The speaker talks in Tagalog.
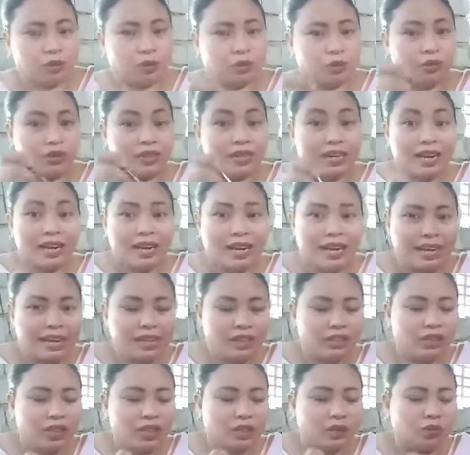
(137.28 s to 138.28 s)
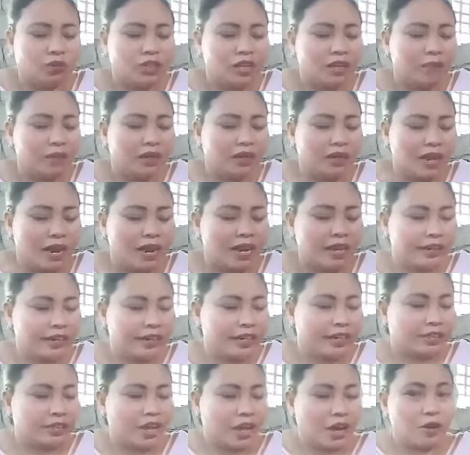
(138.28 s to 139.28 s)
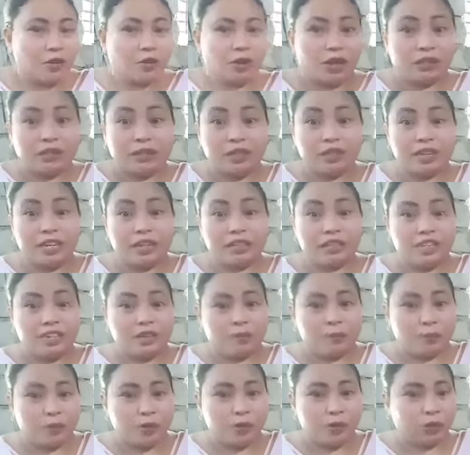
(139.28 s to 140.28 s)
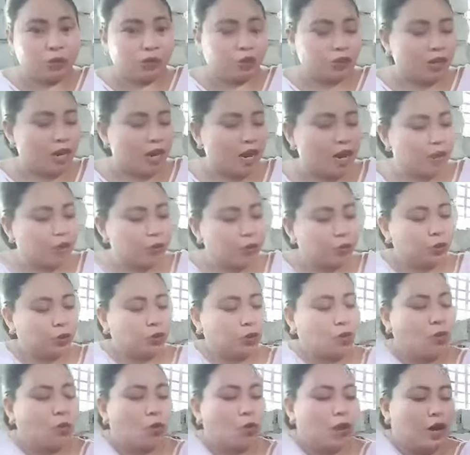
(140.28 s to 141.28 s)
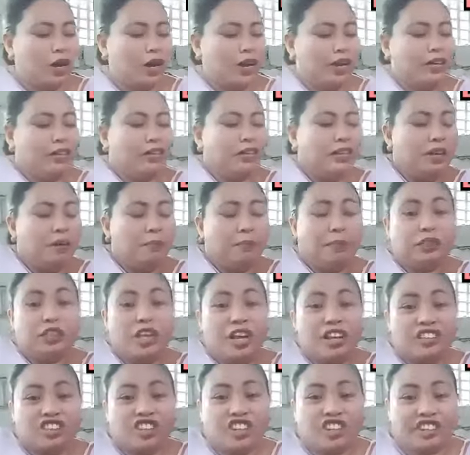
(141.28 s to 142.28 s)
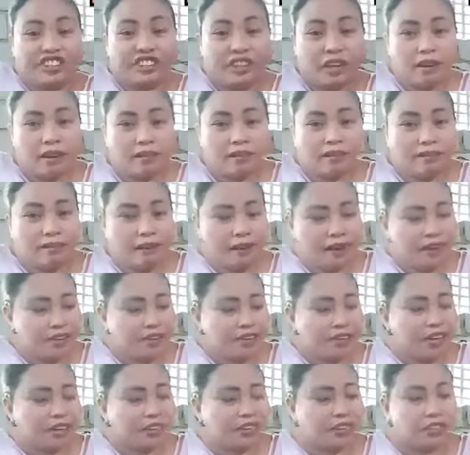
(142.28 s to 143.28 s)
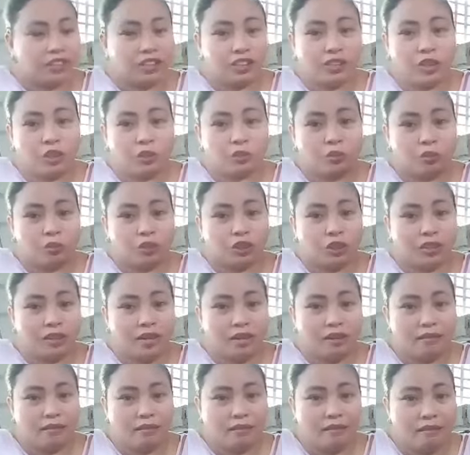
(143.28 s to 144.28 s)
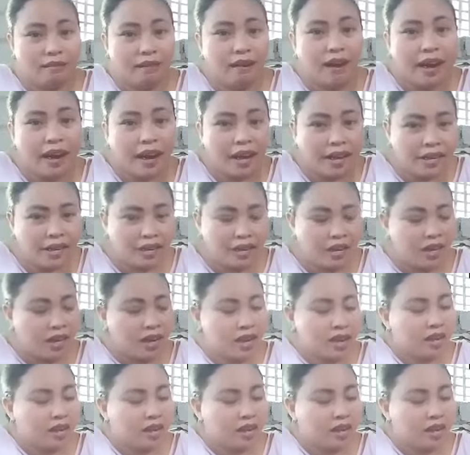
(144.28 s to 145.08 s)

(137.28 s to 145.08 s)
So, guys, ito na maglalagay na tayo. Kasi ready na po yung scallops ko. Ah. Pasensya na sa lagayan. Kasi dito ko siya nilagay.